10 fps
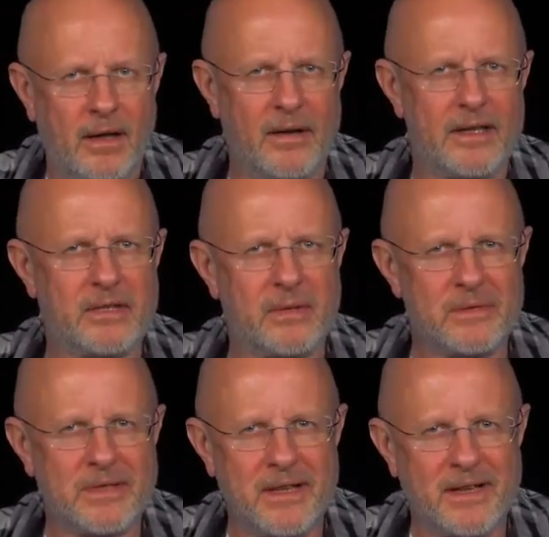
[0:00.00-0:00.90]
Говорит, что
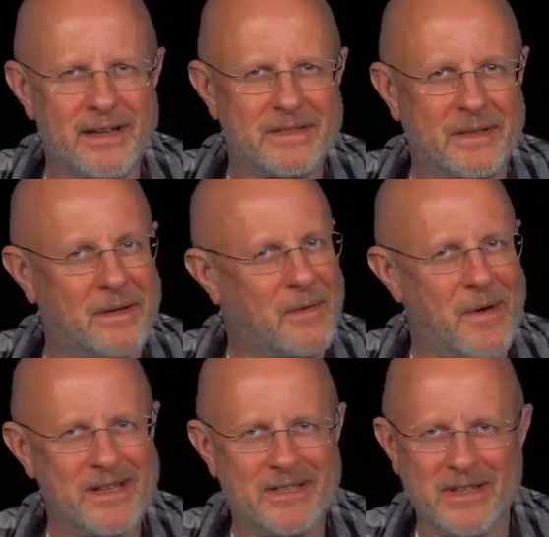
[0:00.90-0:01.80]
русские граждане
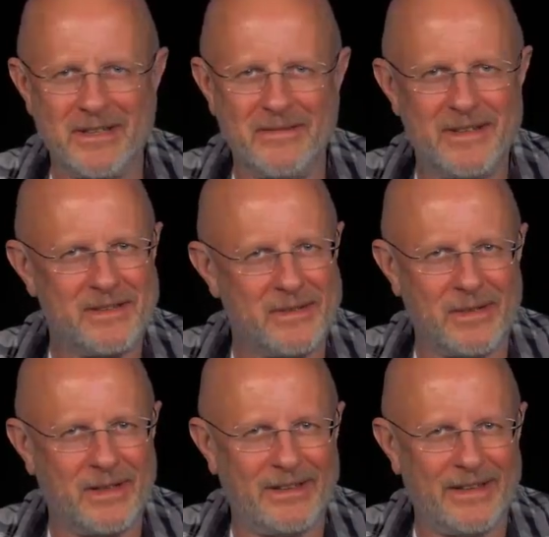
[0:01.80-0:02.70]
очень
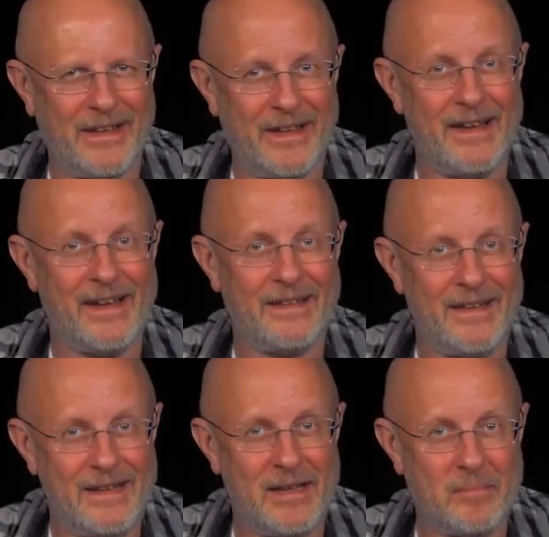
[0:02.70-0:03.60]
веселые, и
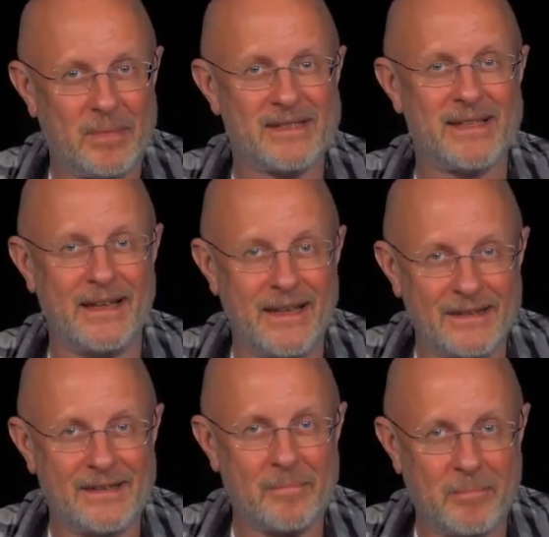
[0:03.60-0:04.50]
они
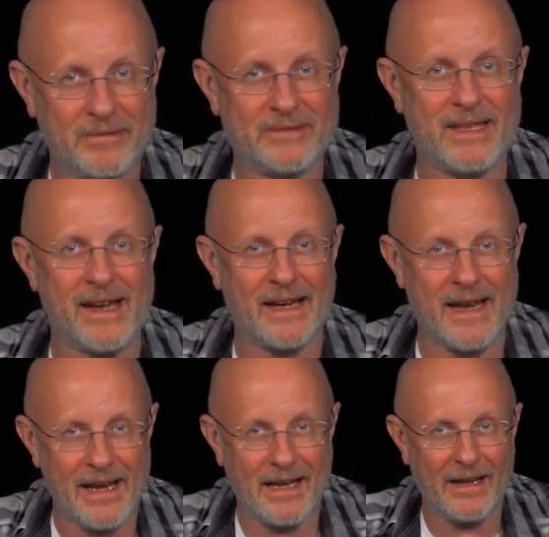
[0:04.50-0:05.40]
постоянно
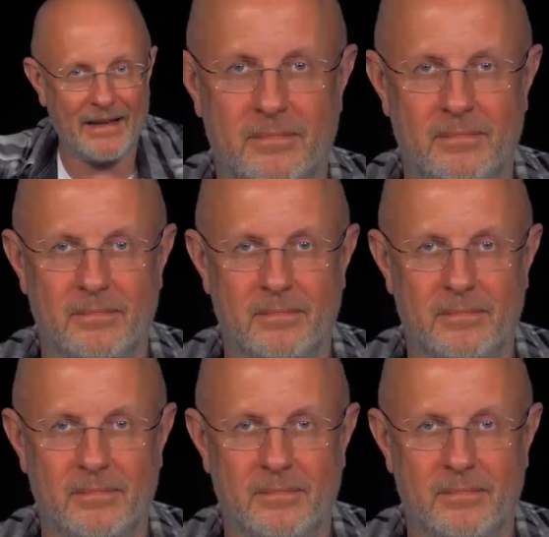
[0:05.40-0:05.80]
повторяли.